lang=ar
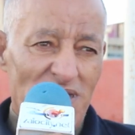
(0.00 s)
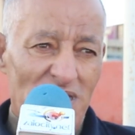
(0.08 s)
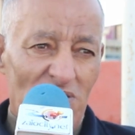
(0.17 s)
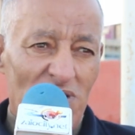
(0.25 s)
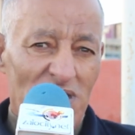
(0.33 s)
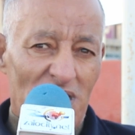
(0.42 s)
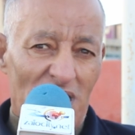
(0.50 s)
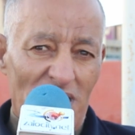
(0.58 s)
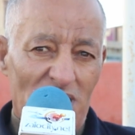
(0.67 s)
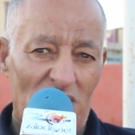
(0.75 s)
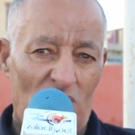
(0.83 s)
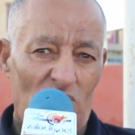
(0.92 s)
لي ولان رحنا
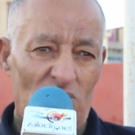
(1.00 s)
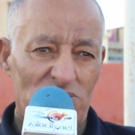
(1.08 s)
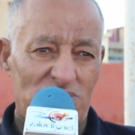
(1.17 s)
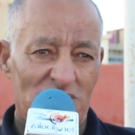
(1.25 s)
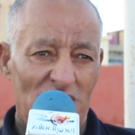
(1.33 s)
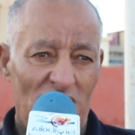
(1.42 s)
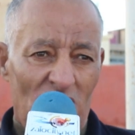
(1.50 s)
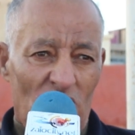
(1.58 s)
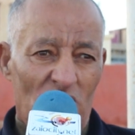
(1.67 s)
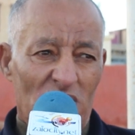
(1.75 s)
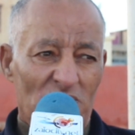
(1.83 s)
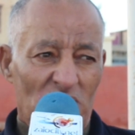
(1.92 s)
خوت
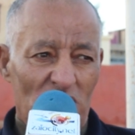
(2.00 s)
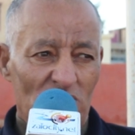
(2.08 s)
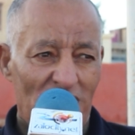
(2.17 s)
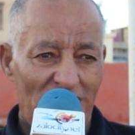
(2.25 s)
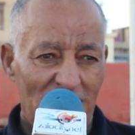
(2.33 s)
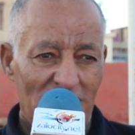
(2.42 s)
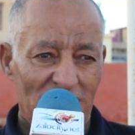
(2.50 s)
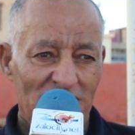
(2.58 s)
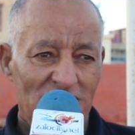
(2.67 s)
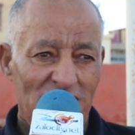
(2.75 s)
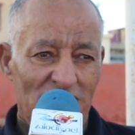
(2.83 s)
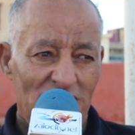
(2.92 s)
وكنبغيو الخير
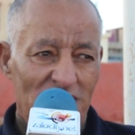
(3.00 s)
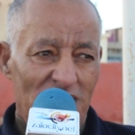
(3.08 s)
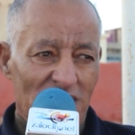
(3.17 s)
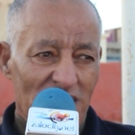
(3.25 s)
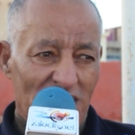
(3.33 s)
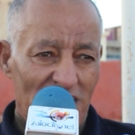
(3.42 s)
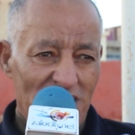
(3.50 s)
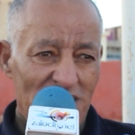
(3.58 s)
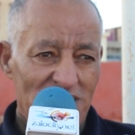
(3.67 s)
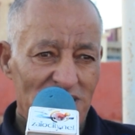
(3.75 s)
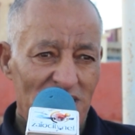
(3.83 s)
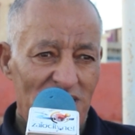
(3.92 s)
لهاد القريه
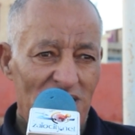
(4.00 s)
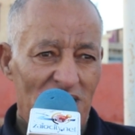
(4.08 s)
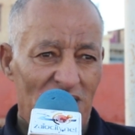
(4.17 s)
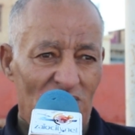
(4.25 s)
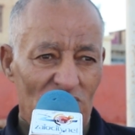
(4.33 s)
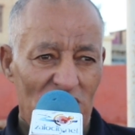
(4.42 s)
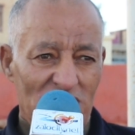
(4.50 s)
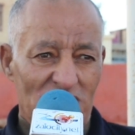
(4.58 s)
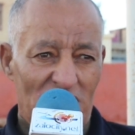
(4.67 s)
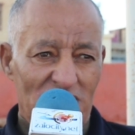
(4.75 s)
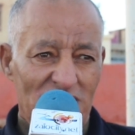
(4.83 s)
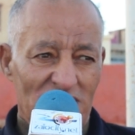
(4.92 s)
ديالنا ولهاد
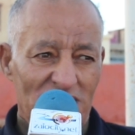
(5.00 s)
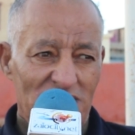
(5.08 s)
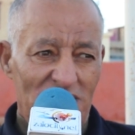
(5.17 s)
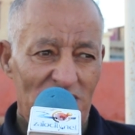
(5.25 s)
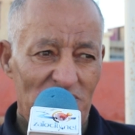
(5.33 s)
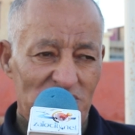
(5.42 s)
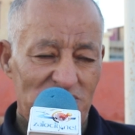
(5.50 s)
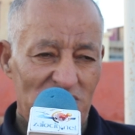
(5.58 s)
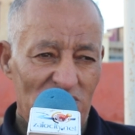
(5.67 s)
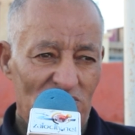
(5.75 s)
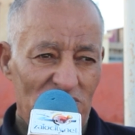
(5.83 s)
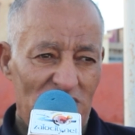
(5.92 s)
الرياضه ديالنا باش تزيد
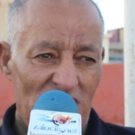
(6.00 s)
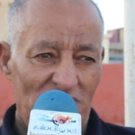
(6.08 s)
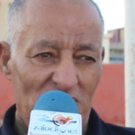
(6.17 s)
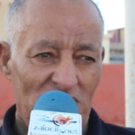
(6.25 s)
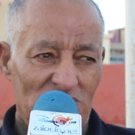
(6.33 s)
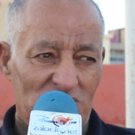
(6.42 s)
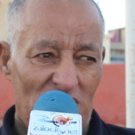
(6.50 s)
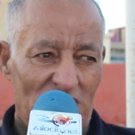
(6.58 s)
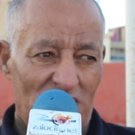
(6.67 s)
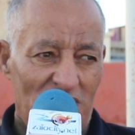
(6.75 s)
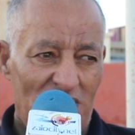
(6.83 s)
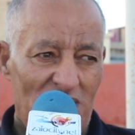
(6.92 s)
لقدام ان شاء
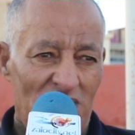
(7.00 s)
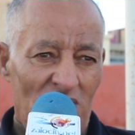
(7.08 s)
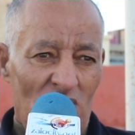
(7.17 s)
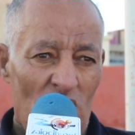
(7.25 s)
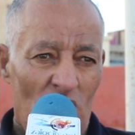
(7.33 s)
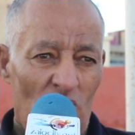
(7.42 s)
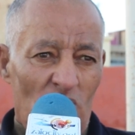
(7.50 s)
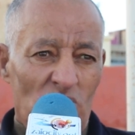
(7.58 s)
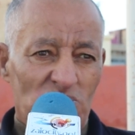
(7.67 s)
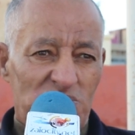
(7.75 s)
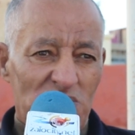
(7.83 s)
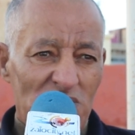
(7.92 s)
الله
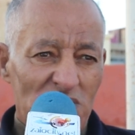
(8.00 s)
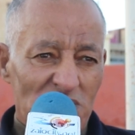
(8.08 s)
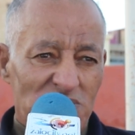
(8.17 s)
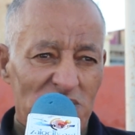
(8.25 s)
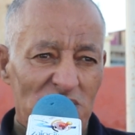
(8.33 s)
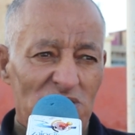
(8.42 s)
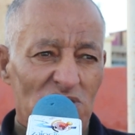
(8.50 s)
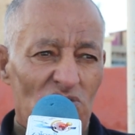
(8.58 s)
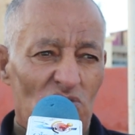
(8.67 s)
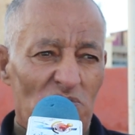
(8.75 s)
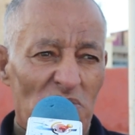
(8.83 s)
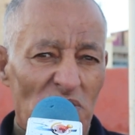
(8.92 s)
وسياسيين
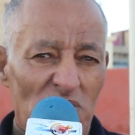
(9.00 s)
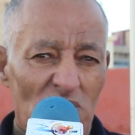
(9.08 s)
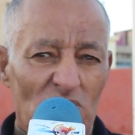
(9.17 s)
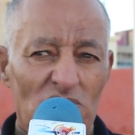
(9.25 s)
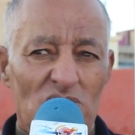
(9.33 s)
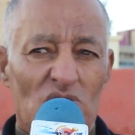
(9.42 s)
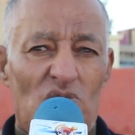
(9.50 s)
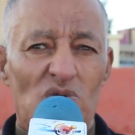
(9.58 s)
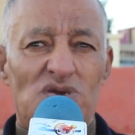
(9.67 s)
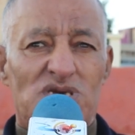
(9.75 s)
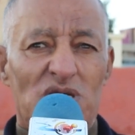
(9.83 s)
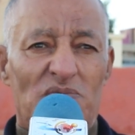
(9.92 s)
ومعنويين وكل
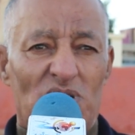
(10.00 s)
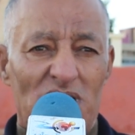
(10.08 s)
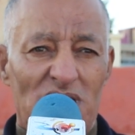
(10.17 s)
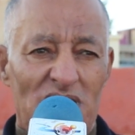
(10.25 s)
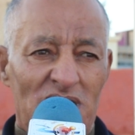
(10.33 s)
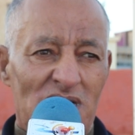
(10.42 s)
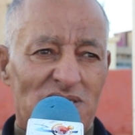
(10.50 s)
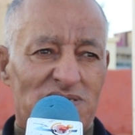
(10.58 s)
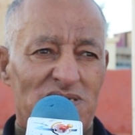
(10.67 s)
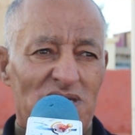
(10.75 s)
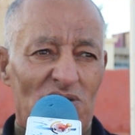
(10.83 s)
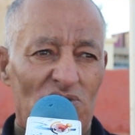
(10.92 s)
شيء بغينا الناس
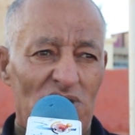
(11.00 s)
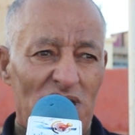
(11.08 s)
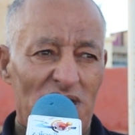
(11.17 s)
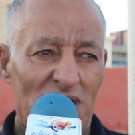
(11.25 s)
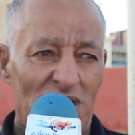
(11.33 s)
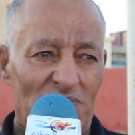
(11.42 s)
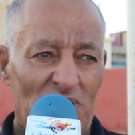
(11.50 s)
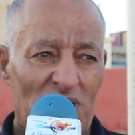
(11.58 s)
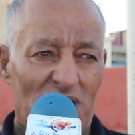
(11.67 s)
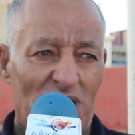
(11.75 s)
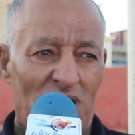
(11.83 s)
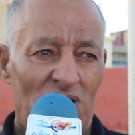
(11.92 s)
ديالنا اللي على
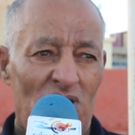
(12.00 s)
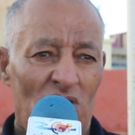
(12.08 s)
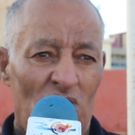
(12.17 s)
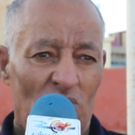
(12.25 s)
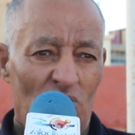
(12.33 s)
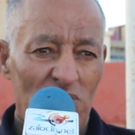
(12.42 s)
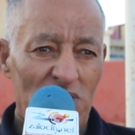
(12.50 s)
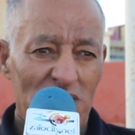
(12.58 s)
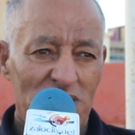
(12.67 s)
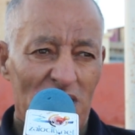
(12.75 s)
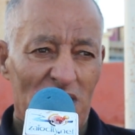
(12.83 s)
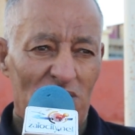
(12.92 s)
برا واللي
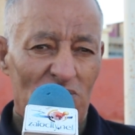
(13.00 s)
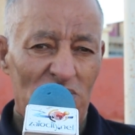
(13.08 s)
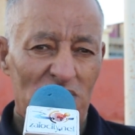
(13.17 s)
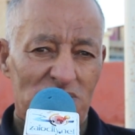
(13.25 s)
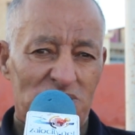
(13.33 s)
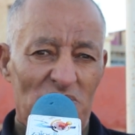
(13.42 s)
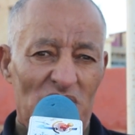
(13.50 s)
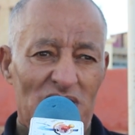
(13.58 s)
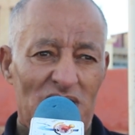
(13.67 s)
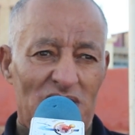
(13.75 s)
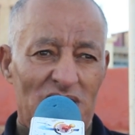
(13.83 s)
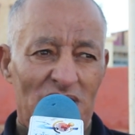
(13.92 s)
لداخل واللي سمعنا
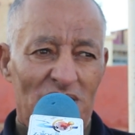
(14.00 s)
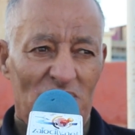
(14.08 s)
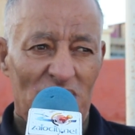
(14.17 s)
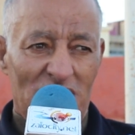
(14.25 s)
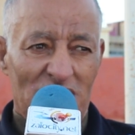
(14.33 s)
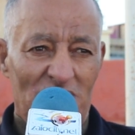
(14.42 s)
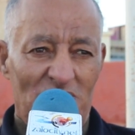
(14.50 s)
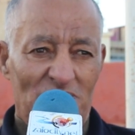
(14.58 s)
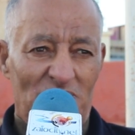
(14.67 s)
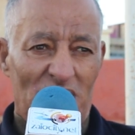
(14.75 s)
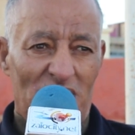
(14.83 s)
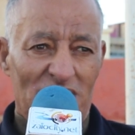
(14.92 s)
من هذا المنبر
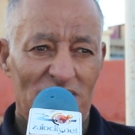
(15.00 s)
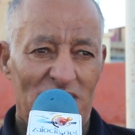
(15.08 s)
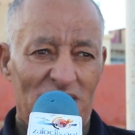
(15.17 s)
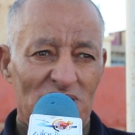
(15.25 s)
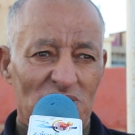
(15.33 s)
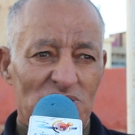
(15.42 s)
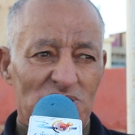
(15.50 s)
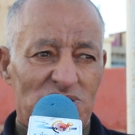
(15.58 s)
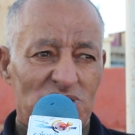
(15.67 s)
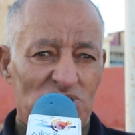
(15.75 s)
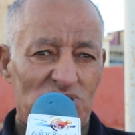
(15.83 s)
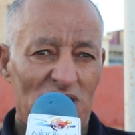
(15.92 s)
هذا
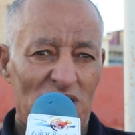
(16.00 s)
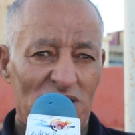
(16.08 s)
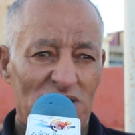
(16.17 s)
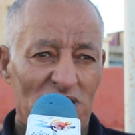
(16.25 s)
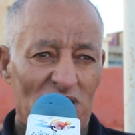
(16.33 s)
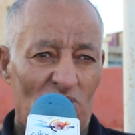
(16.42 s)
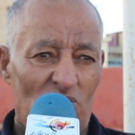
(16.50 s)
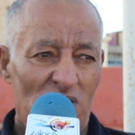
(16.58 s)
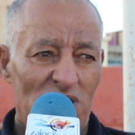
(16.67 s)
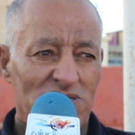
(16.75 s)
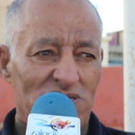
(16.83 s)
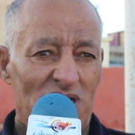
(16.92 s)
يشجع هاد
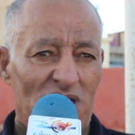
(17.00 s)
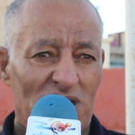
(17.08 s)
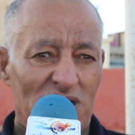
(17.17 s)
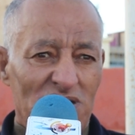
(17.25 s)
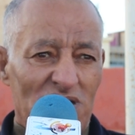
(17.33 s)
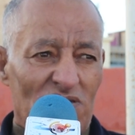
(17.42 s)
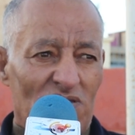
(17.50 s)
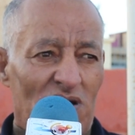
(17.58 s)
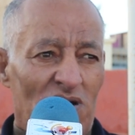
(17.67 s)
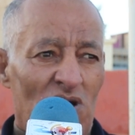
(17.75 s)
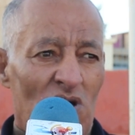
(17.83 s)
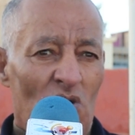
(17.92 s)
الاخوان ديال الرياضه
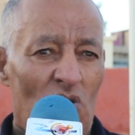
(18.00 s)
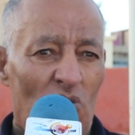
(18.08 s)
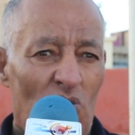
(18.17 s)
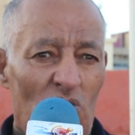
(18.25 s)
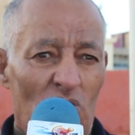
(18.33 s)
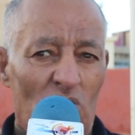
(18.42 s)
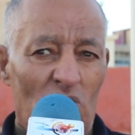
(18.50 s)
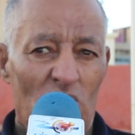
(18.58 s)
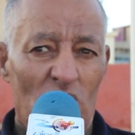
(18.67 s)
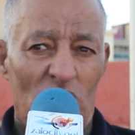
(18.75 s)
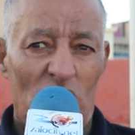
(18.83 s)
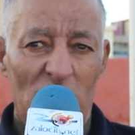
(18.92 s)

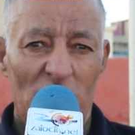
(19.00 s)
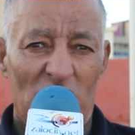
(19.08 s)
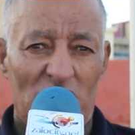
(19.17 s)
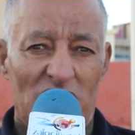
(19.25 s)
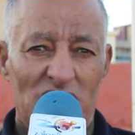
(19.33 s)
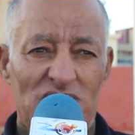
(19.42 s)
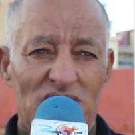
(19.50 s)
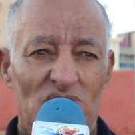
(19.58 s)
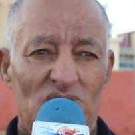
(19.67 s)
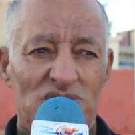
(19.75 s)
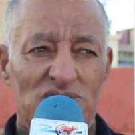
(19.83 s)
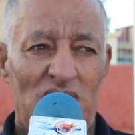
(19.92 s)
وكل مره نديروا
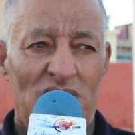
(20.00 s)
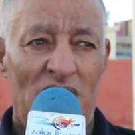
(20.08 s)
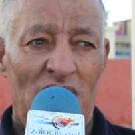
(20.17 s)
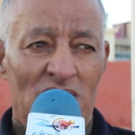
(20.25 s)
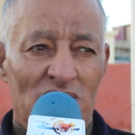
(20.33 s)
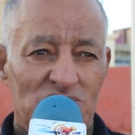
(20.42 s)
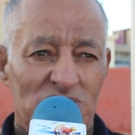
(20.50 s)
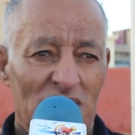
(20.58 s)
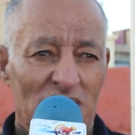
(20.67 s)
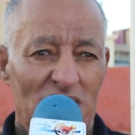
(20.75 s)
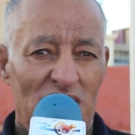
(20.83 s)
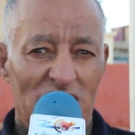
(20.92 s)
ان شاء
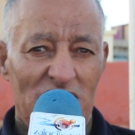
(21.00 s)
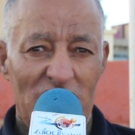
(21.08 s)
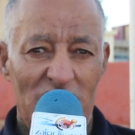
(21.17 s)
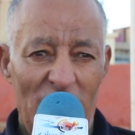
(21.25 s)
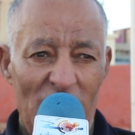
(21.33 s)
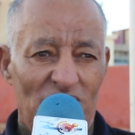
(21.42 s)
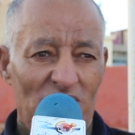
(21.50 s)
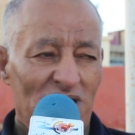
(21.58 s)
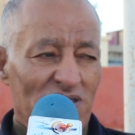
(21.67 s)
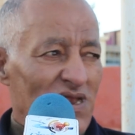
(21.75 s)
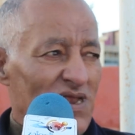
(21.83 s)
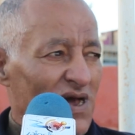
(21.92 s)
الله هذا الحفل هذا
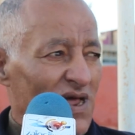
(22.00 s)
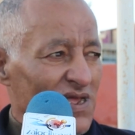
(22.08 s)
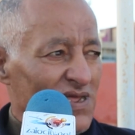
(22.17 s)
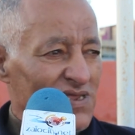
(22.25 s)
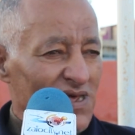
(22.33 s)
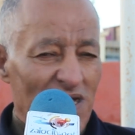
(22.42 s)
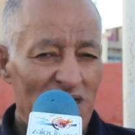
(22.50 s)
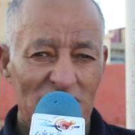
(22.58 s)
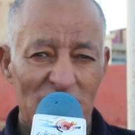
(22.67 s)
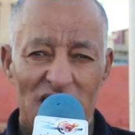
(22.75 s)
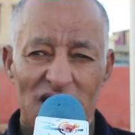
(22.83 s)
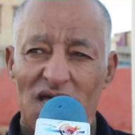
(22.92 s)
اللي راه يندار ليا
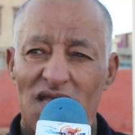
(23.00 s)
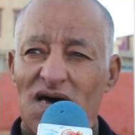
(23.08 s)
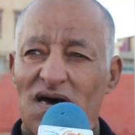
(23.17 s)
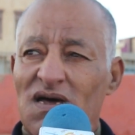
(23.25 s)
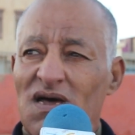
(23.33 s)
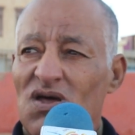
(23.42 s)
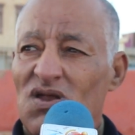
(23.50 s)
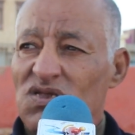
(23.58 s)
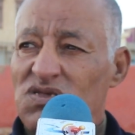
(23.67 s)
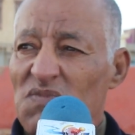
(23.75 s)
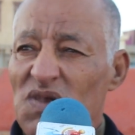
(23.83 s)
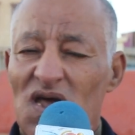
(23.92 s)
انا هنا
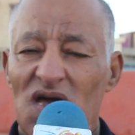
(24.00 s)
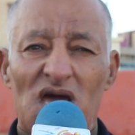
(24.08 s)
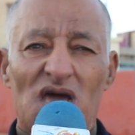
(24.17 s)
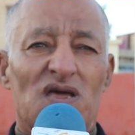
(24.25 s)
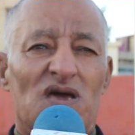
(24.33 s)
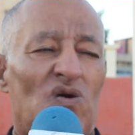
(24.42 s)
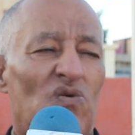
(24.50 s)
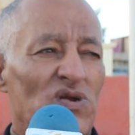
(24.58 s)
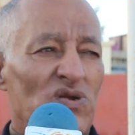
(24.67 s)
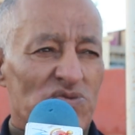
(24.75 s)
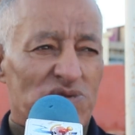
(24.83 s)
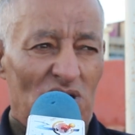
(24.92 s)
نتمنى كاع الاخوان
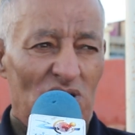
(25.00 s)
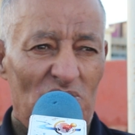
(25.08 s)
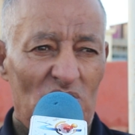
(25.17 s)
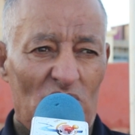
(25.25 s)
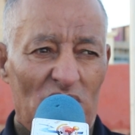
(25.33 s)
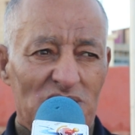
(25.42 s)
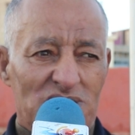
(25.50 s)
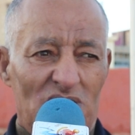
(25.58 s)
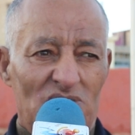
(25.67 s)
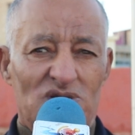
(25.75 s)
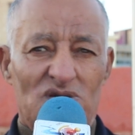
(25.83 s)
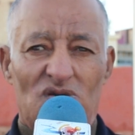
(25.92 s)
يوصلهم الوقيته
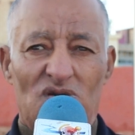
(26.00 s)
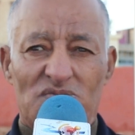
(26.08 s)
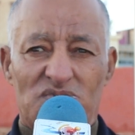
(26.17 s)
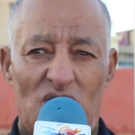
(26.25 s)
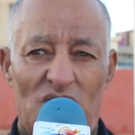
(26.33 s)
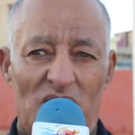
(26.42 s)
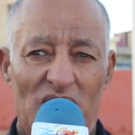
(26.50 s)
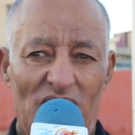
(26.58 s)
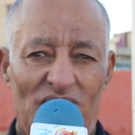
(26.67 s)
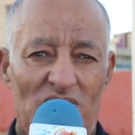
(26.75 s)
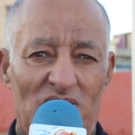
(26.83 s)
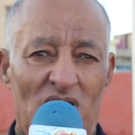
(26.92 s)
ونديروا لهم حتى هما
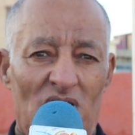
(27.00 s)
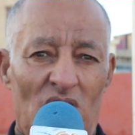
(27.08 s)
حفل